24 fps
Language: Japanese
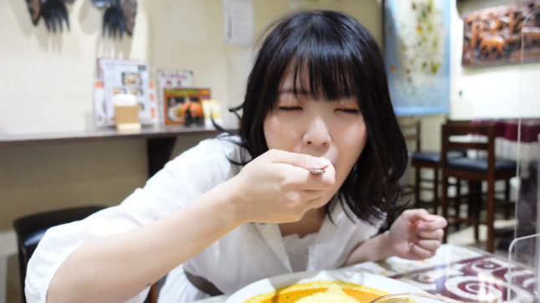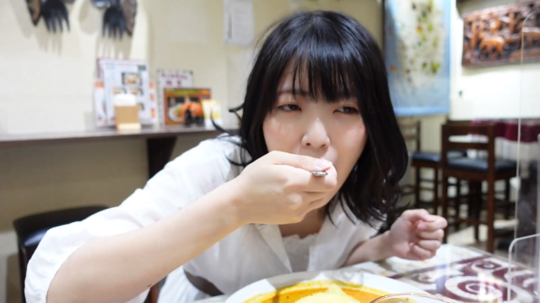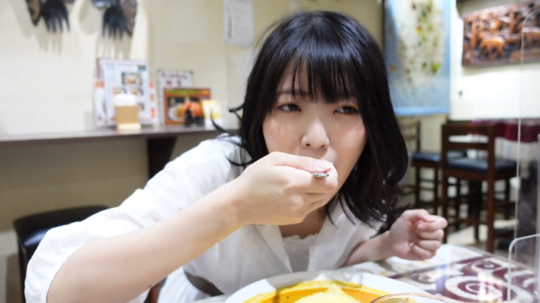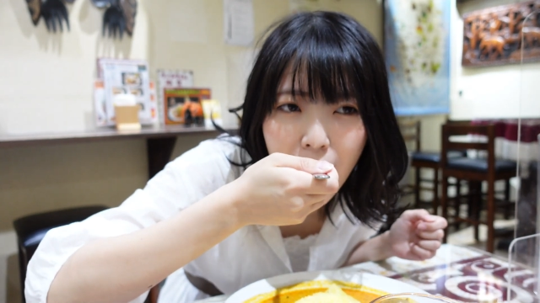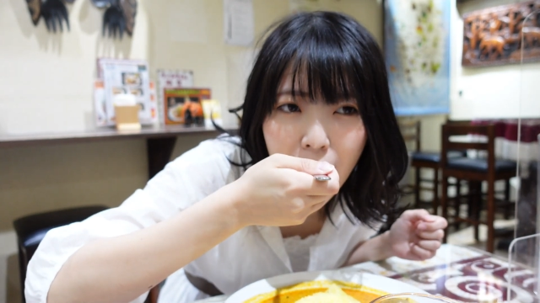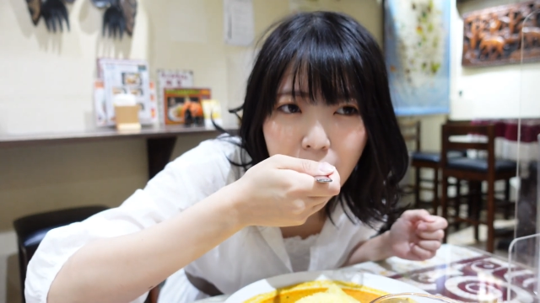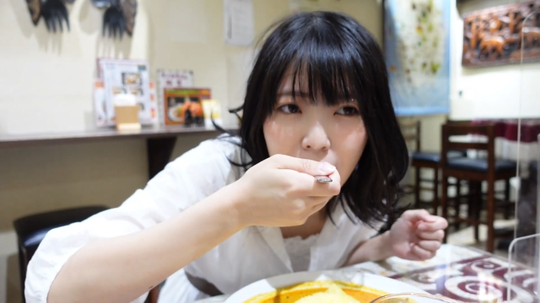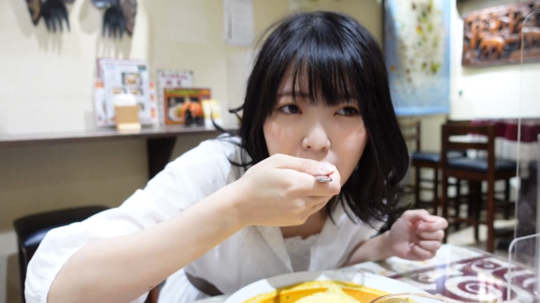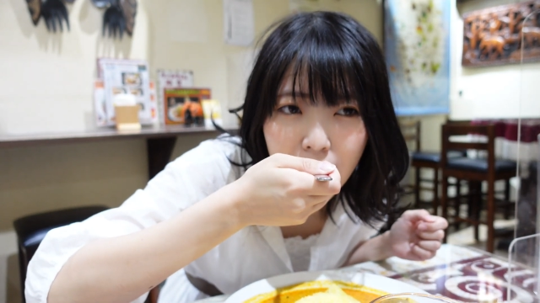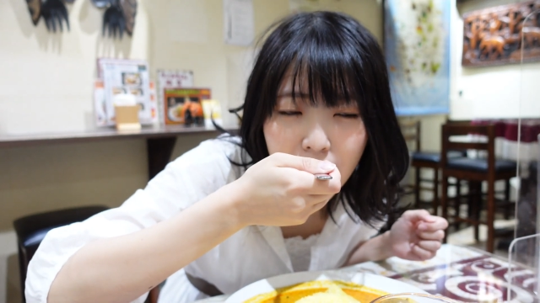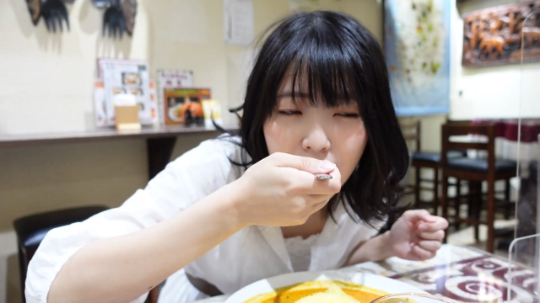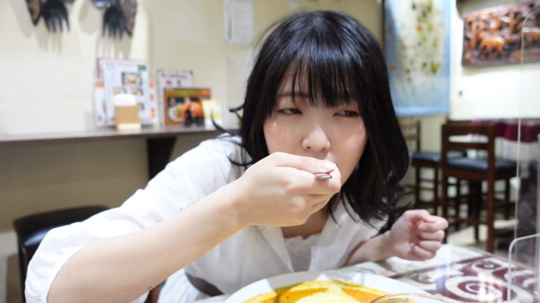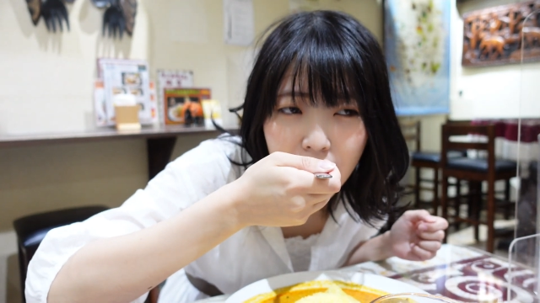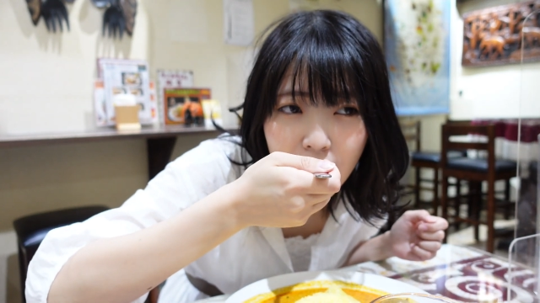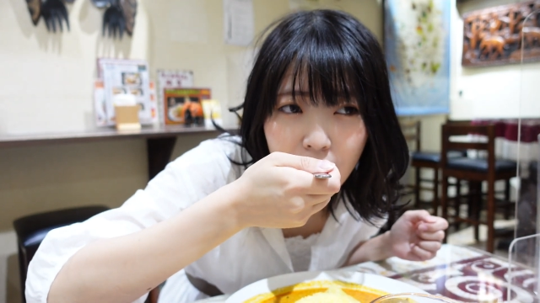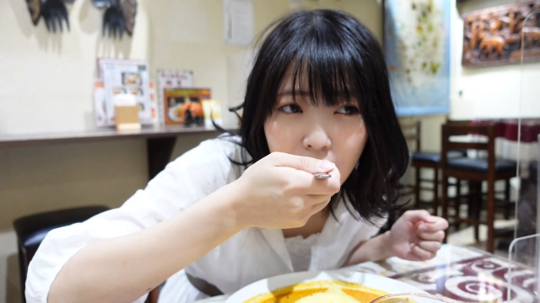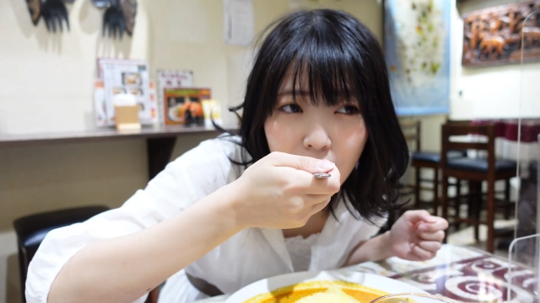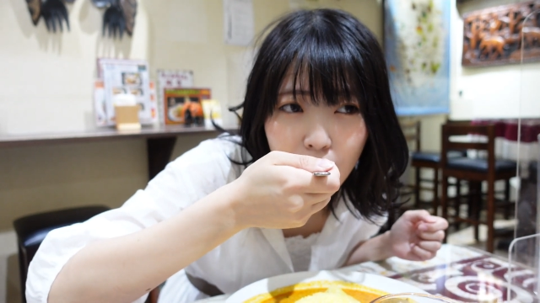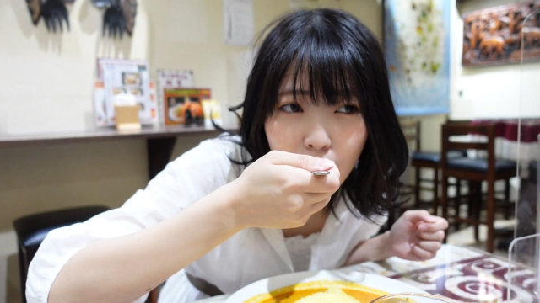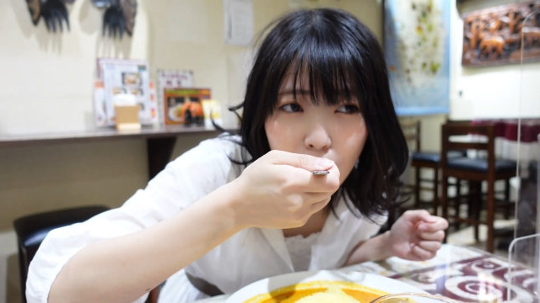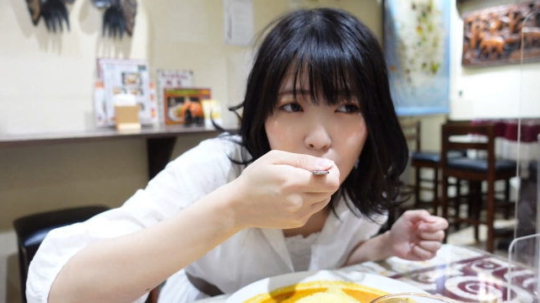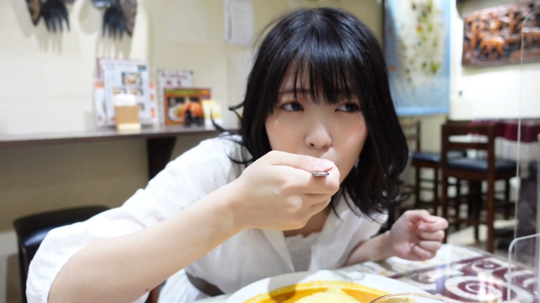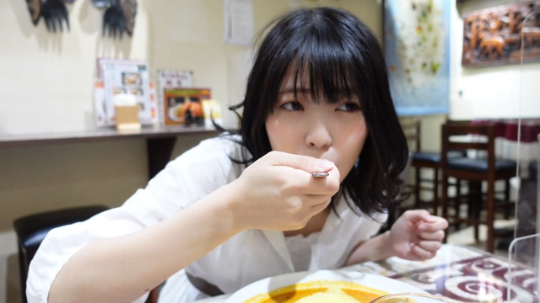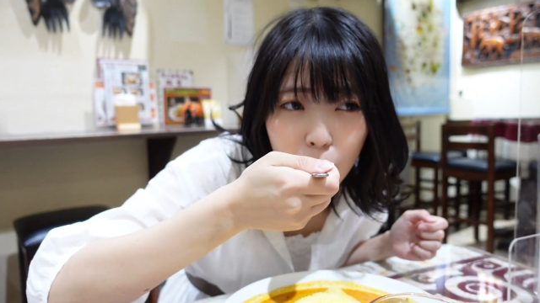
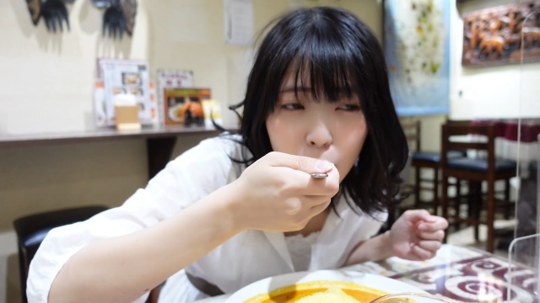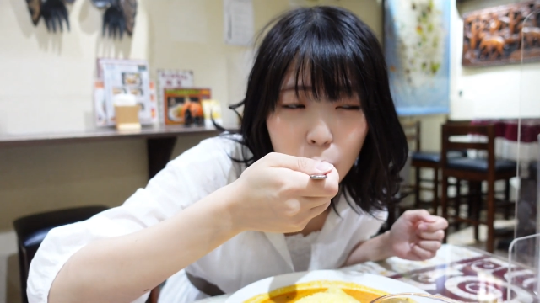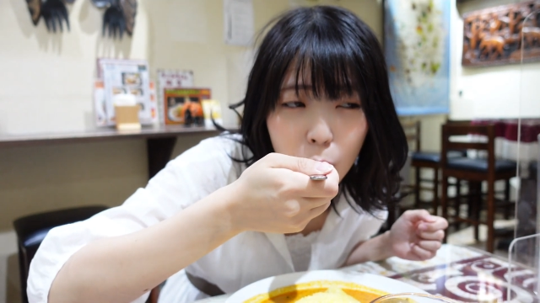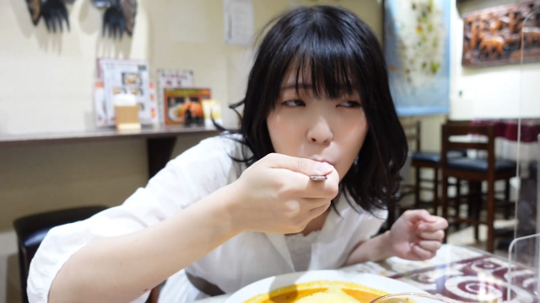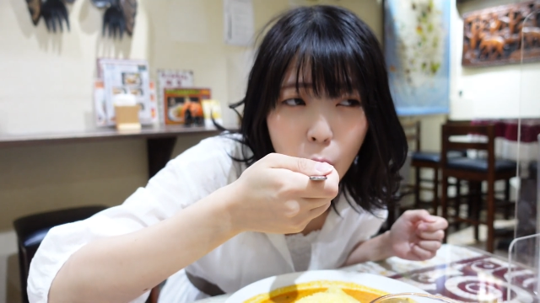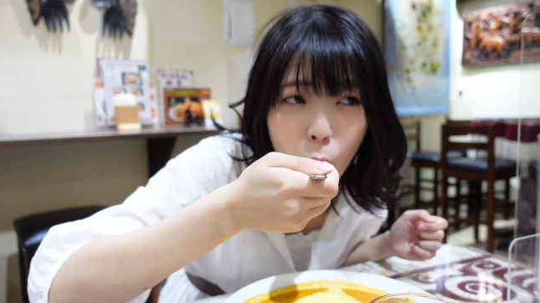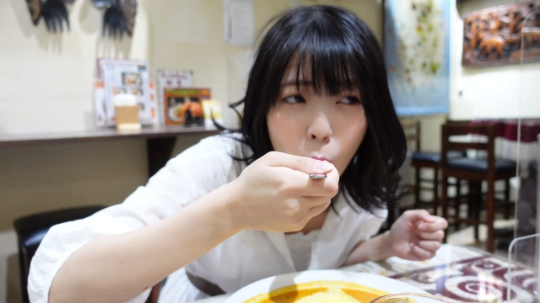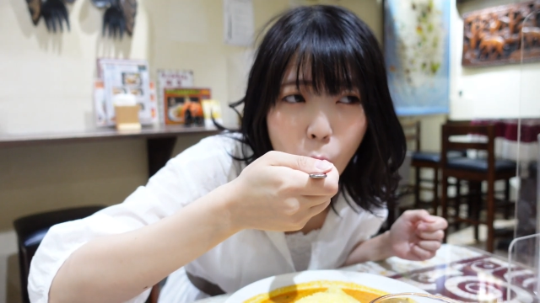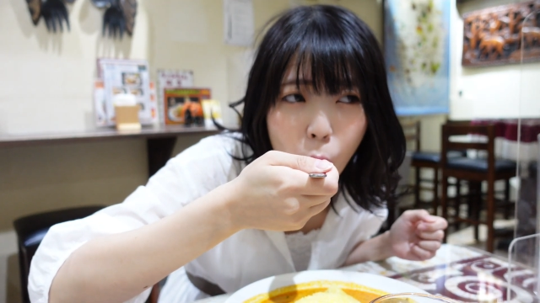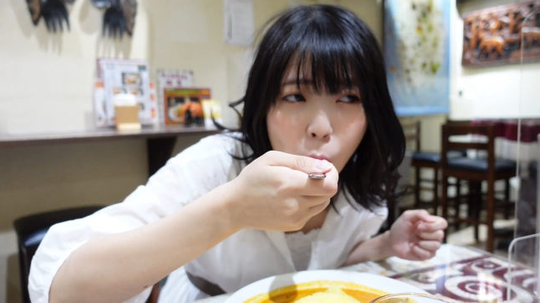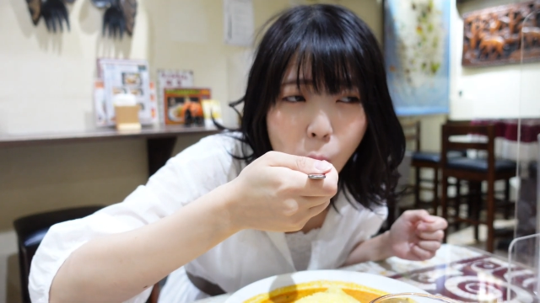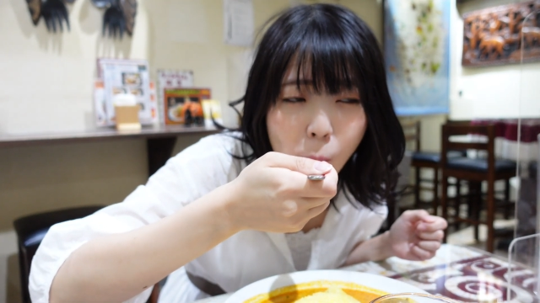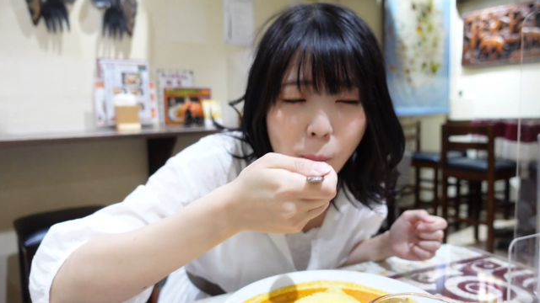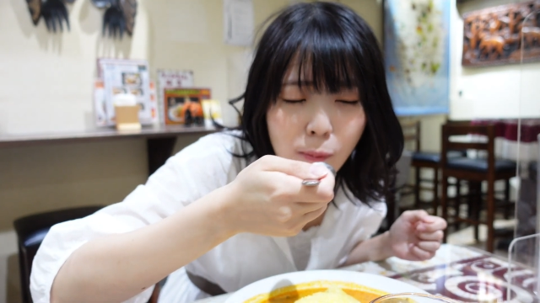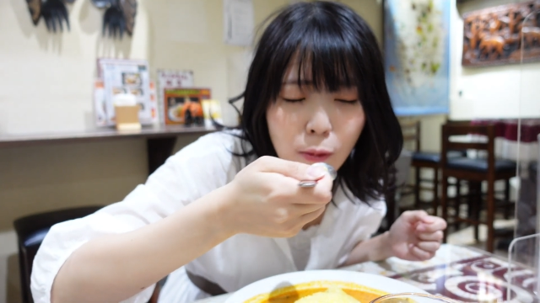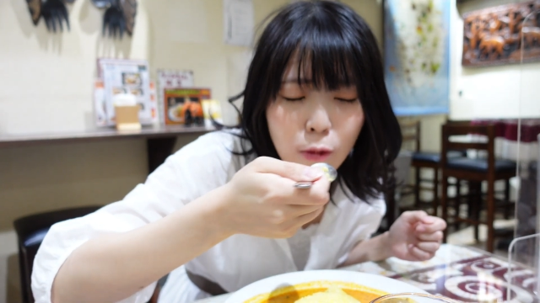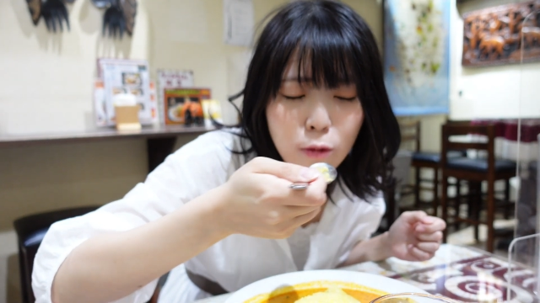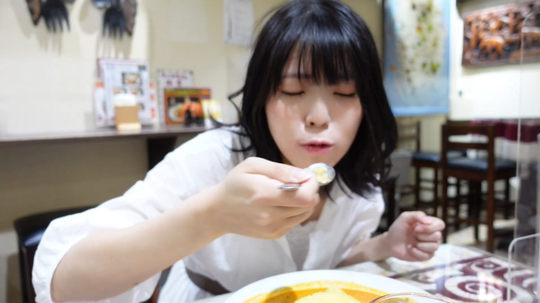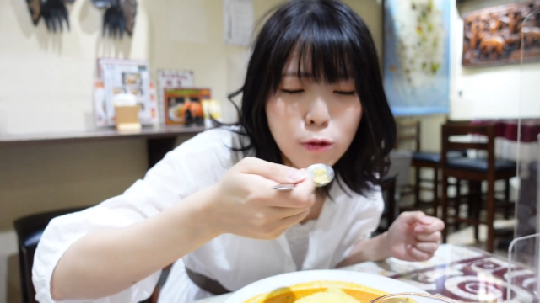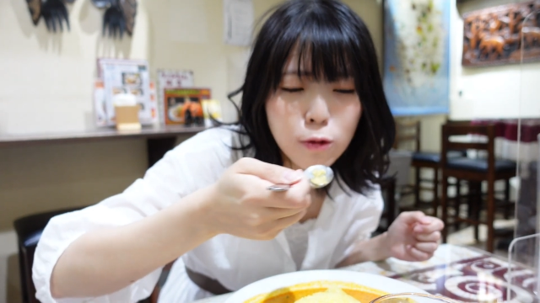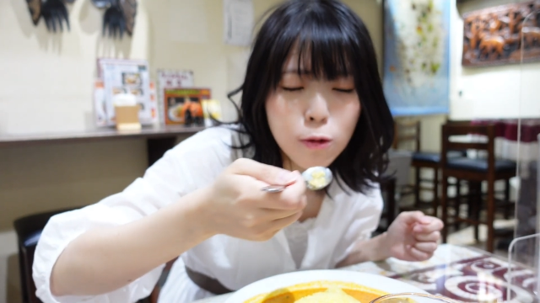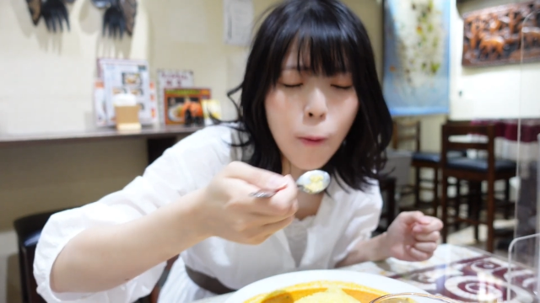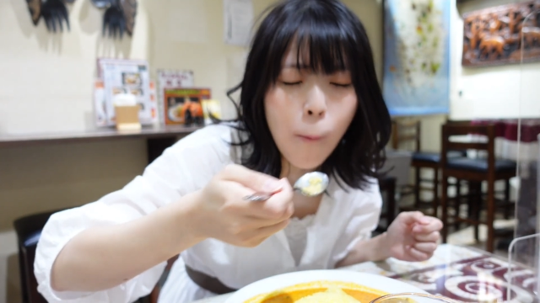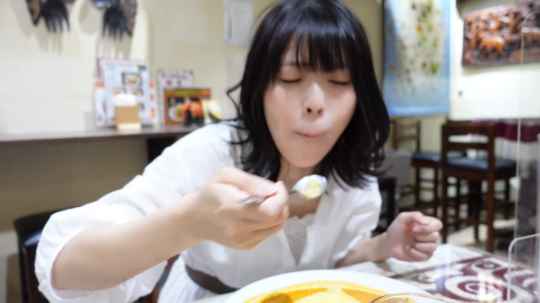スリランカカレーは美味し
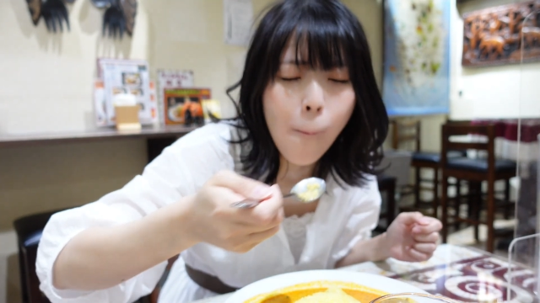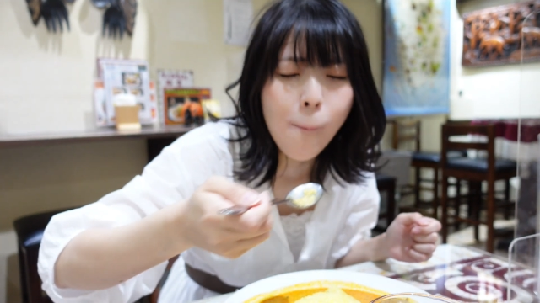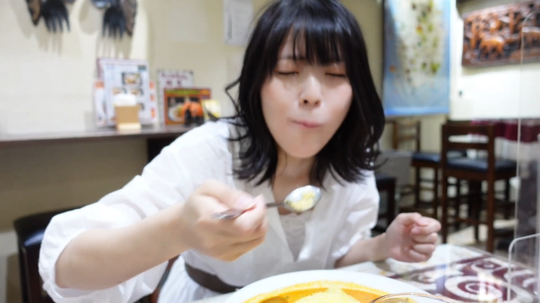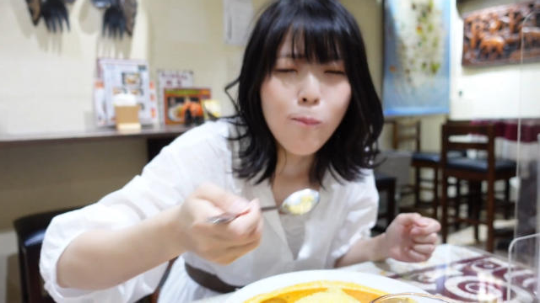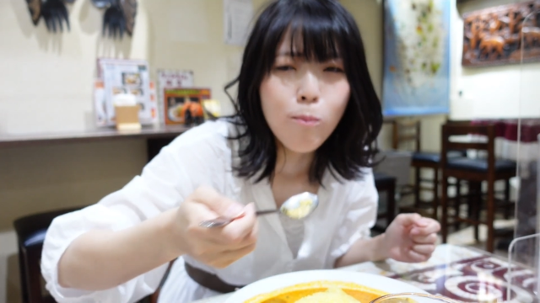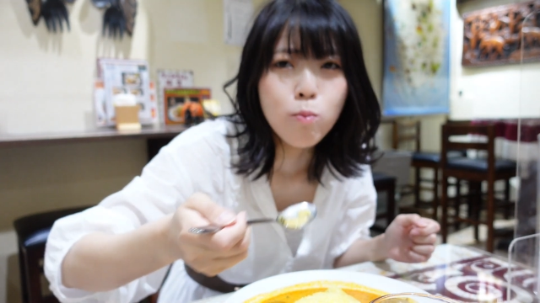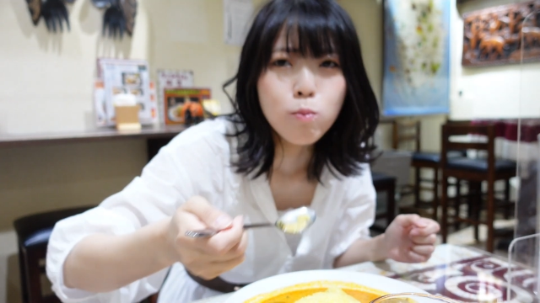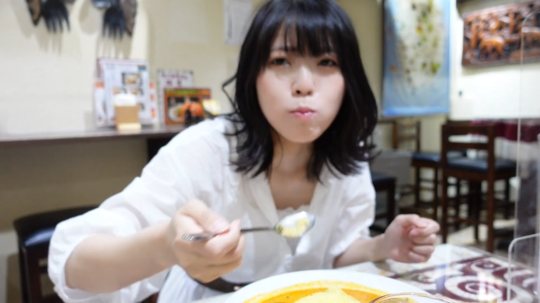いっちゃん。